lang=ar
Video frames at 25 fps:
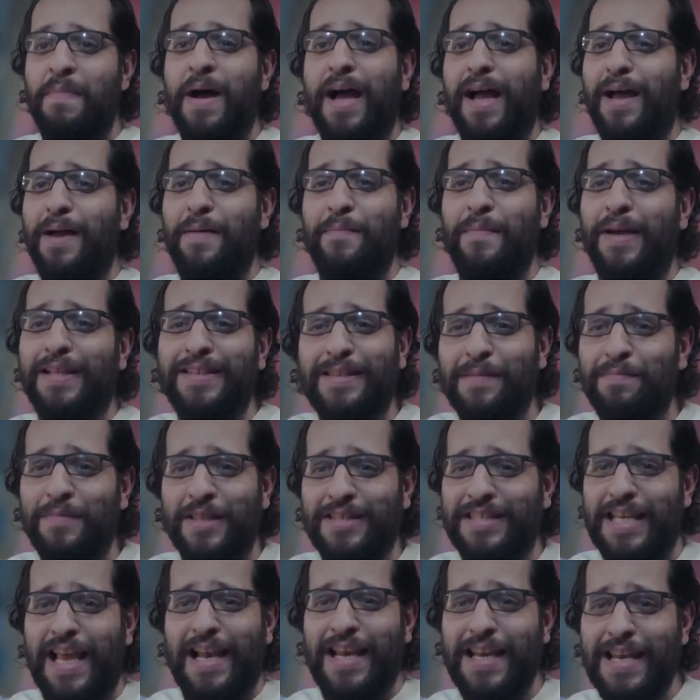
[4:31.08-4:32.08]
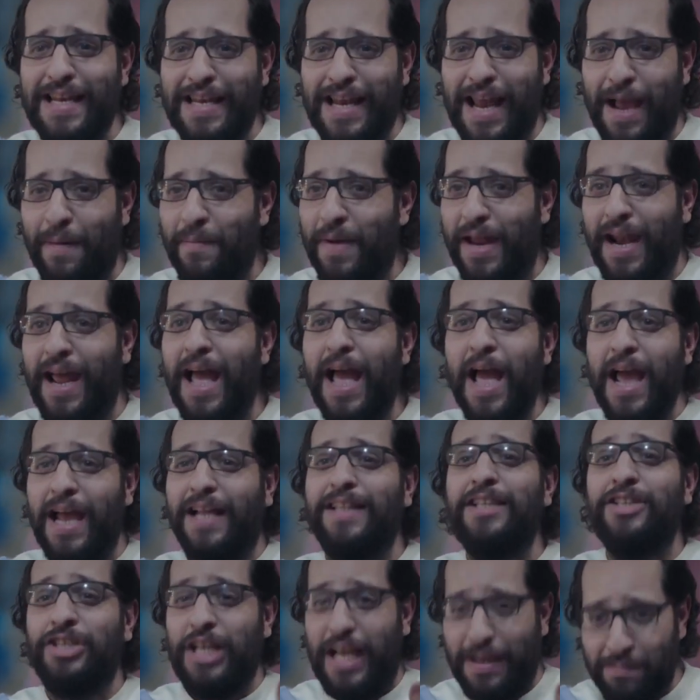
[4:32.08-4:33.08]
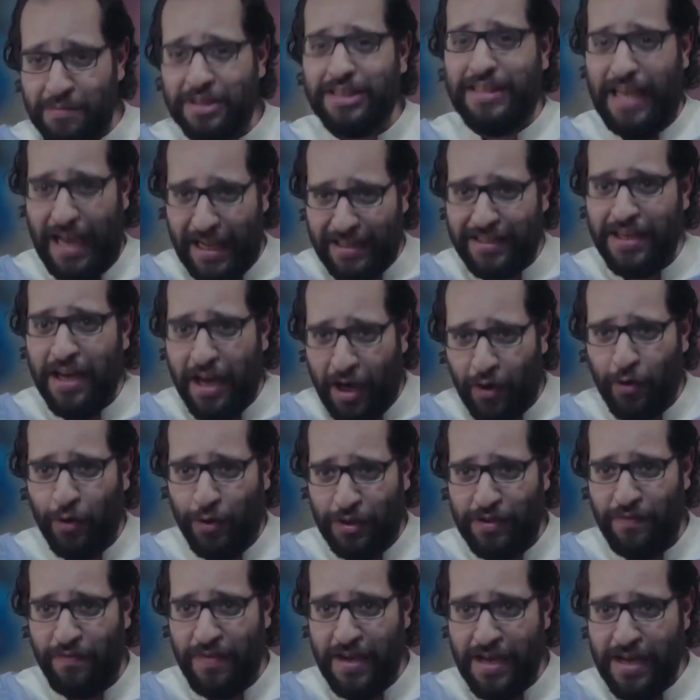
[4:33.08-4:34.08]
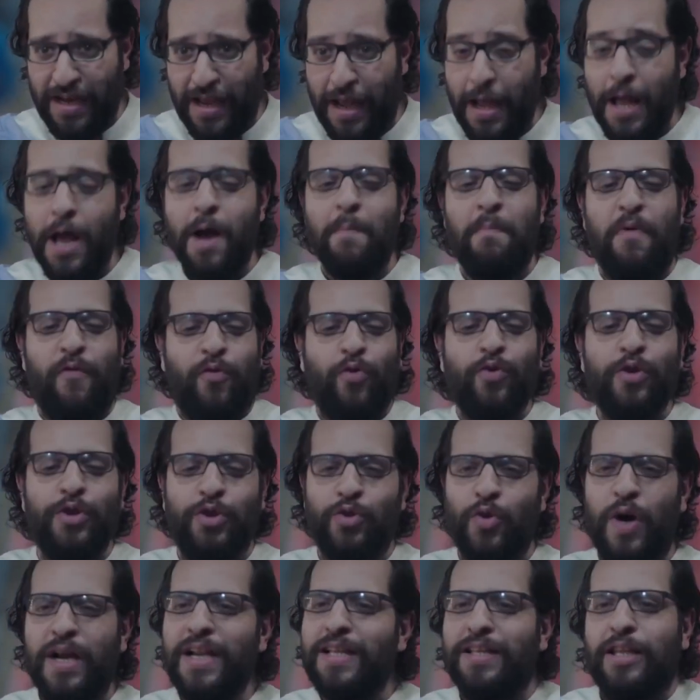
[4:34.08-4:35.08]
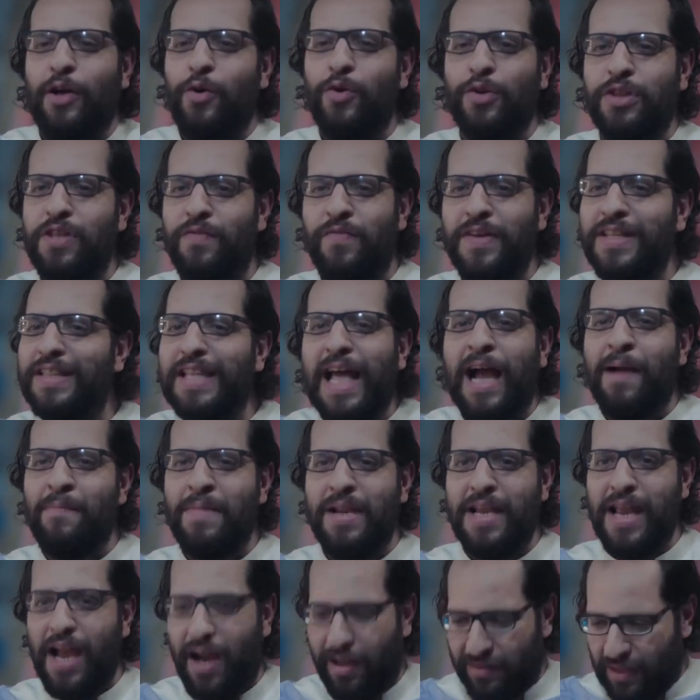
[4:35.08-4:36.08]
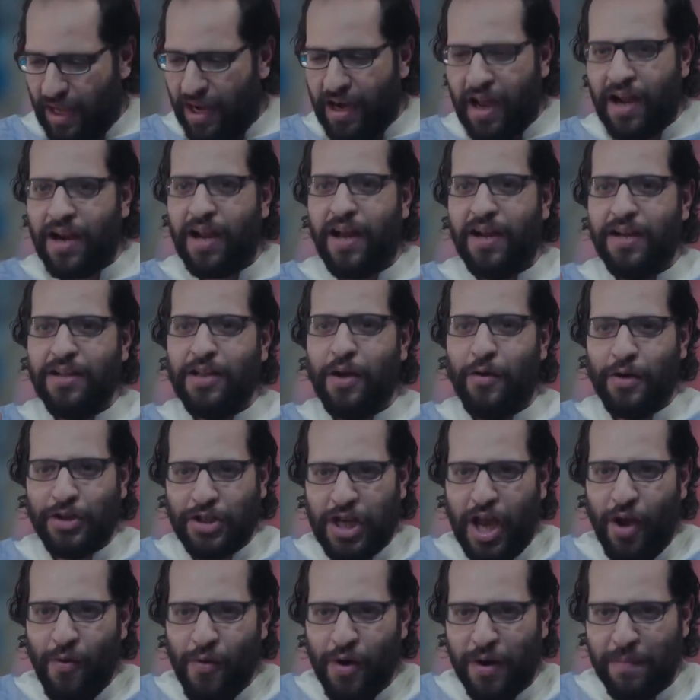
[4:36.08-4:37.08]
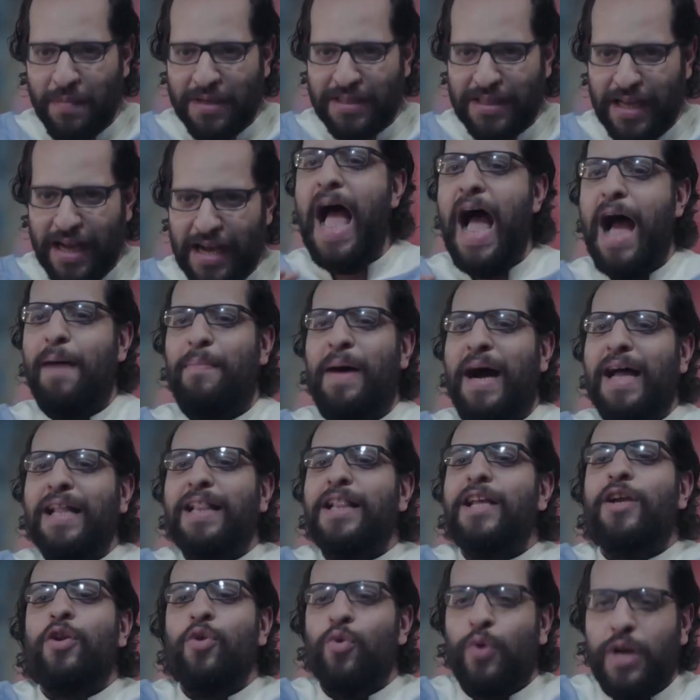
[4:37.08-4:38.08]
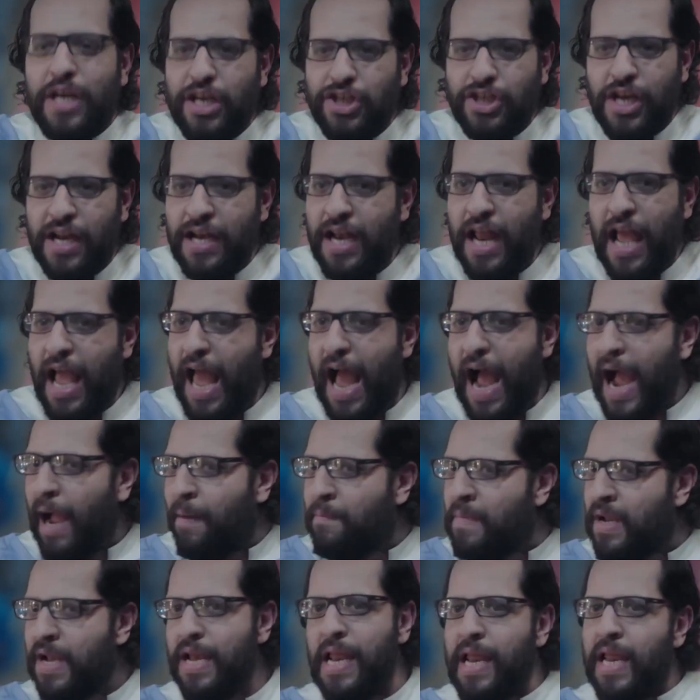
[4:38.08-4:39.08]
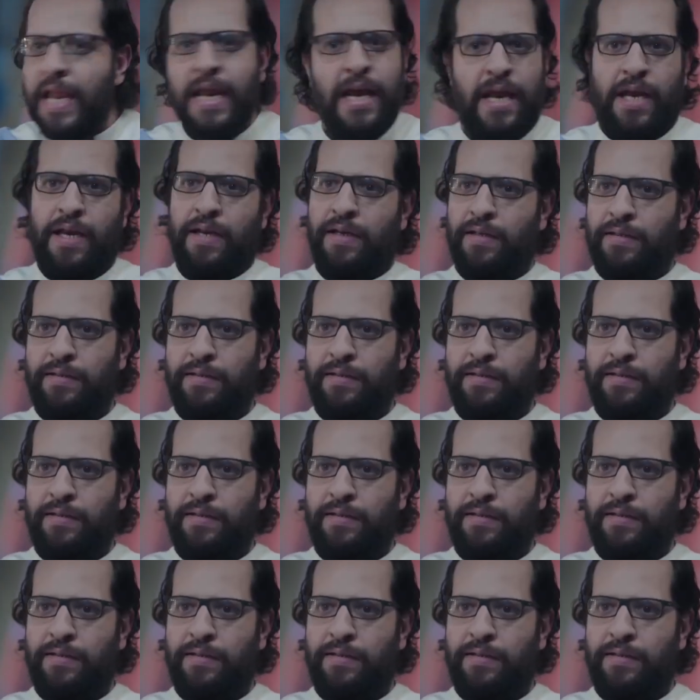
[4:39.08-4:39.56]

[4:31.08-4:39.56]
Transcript: طب ما انت بتساليني ما انت مش سالتيني انا كنت فين المفروض السؤال انت كنت فين ده اعمل ايه اطلع الخريطه واشاور مثلا ابعت لك لوكيشن اعمل ايه